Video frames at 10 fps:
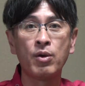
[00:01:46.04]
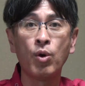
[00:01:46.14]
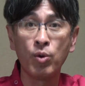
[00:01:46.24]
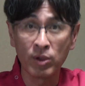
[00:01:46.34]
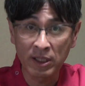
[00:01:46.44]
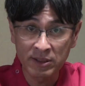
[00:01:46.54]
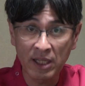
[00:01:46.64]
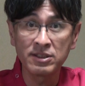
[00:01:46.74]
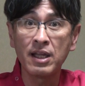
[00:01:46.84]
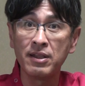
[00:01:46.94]
声を
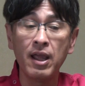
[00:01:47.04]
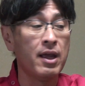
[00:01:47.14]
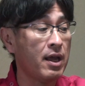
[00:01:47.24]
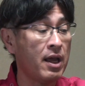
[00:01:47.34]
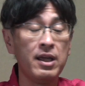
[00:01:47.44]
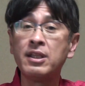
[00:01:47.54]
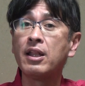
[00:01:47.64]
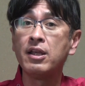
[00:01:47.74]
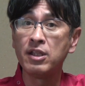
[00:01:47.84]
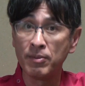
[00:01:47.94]
たくさんね、いた
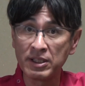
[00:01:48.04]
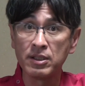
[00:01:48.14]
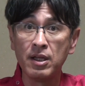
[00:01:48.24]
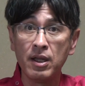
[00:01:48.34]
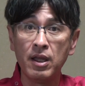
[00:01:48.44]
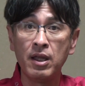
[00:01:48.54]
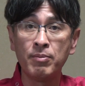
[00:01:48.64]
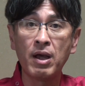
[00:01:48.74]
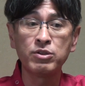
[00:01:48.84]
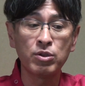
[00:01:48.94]
だいています。
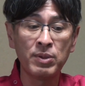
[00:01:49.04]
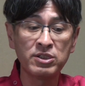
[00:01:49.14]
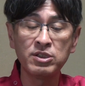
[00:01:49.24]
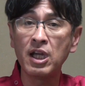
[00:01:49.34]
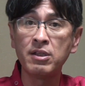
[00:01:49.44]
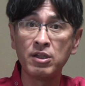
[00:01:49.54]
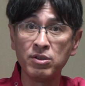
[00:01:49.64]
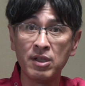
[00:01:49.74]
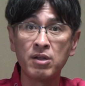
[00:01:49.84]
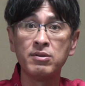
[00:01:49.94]
ちょっと別
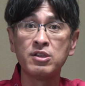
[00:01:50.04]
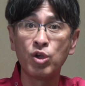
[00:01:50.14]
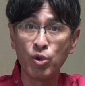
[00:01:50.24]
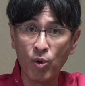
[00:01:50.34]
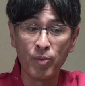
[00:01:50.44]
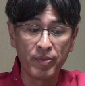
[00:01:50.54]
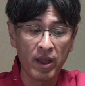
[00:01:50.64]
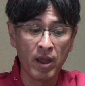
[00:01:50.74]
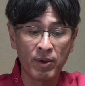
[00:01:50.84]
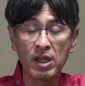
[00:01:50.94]
チャンネルになるんですけども、
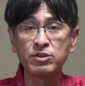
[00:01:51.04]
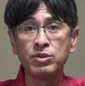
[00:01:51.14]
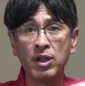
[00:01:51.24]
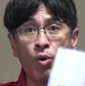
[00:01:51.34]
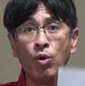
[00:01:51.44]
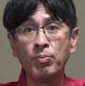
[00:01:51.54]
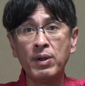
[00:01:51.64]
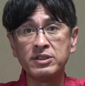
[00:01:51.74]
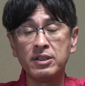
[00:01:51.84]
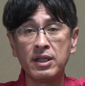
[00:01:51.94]
私のね、
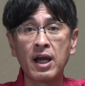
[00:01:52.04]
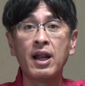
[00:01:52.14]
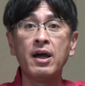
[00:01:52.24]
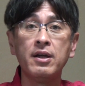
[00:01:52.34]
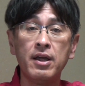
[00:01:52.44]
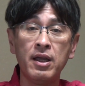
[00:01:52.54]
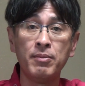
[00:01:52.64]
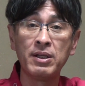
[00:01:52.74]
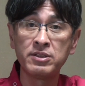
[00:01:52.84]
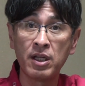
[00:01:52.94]
ホームページから
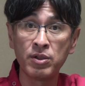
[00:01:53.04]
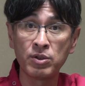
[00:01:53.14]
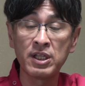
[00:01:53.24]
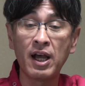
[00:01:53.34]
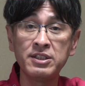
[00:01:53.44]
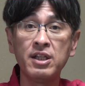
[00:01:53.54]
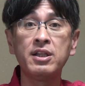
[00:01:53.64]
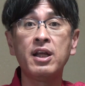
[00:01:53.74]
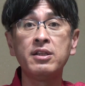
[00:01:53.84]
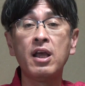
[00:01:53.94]
別チャンネルを探してい
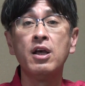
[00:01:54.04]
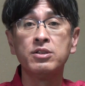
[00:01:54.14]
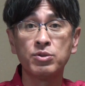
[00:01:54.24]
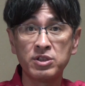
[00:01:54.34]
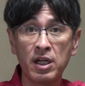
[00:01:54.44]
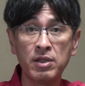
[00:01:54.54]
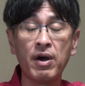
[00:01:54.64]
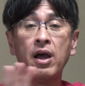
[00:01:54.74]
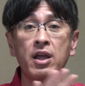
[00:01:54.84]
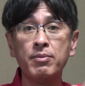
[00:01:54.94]
ただいて、そちらに
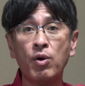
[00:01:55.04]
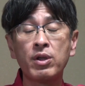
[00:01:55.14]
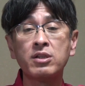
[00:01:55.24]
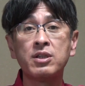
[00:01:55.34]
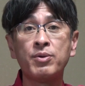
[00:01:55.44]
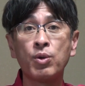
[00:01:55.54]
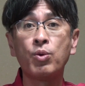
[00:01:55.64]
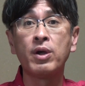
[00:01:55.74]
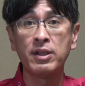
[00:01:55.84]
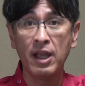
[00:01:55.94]
は今お客様の声が